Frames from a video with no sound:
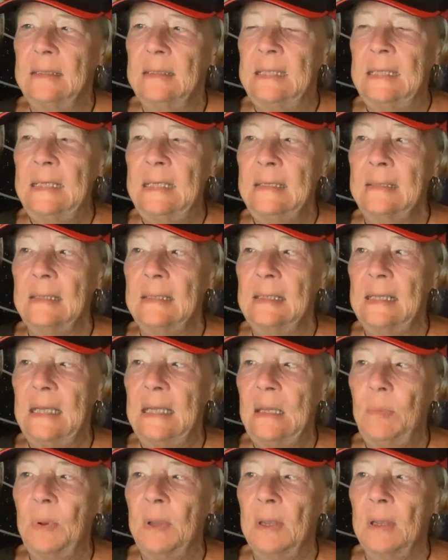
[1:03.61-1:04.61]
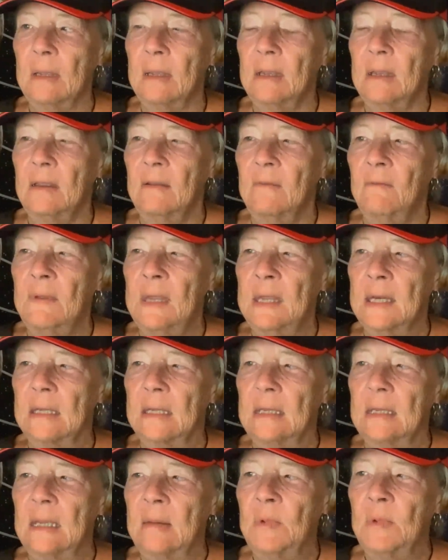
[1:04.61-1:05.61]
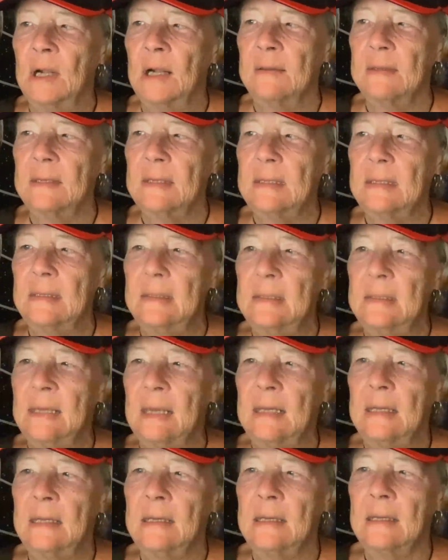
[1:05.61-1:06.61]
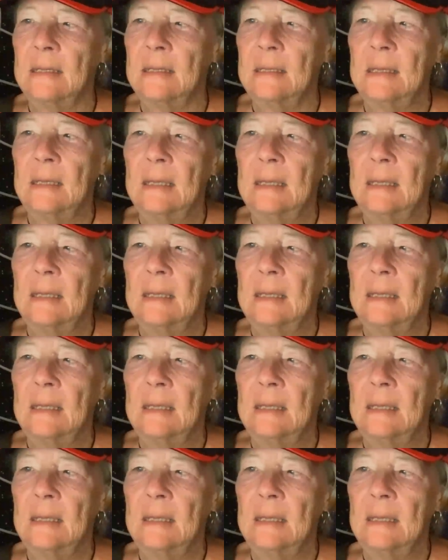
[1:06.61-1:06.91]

Diese Liebe wirkt im ganzen Sein.